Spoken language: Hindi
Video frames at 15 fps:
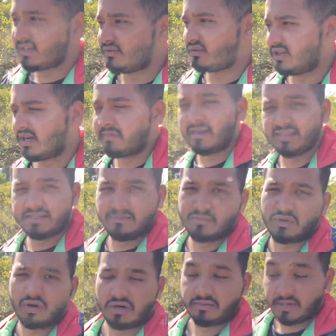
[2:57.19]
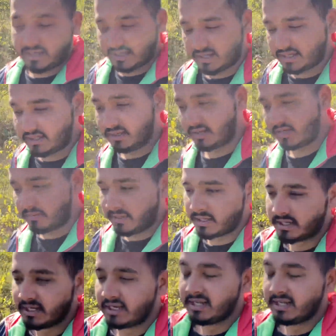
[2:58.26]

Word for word: क्योंकि हमारे जिम कॉर्बेट के जंगल पे